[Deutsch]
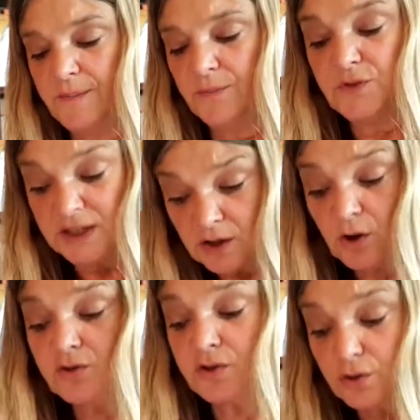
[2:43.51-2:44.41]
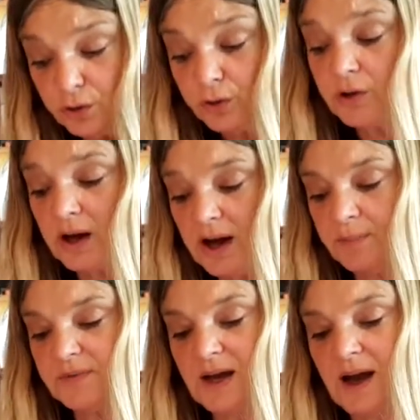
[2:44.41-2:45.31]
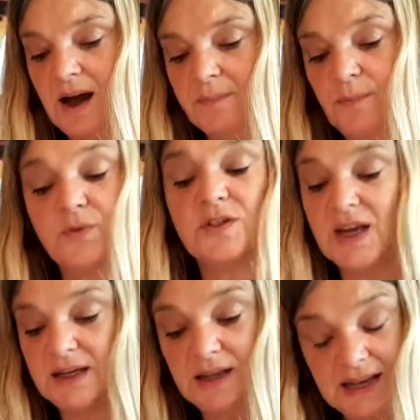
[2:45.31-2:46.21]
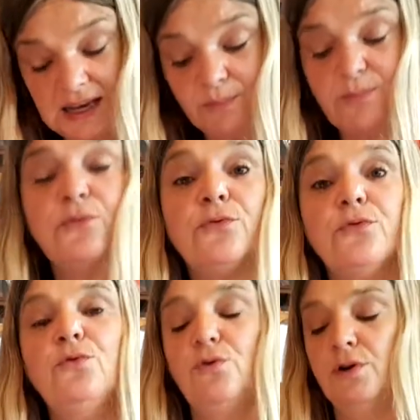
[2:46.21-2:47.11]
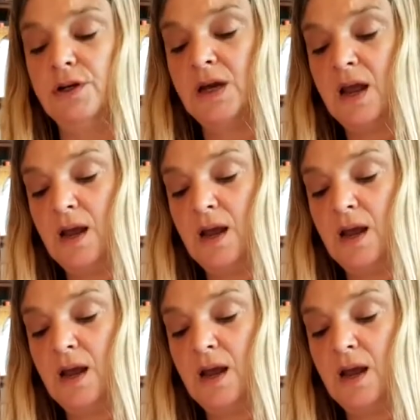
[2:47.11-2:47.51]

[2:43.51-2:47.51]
Und jeder konnte Glück gehabt haben und sein Leben fühlen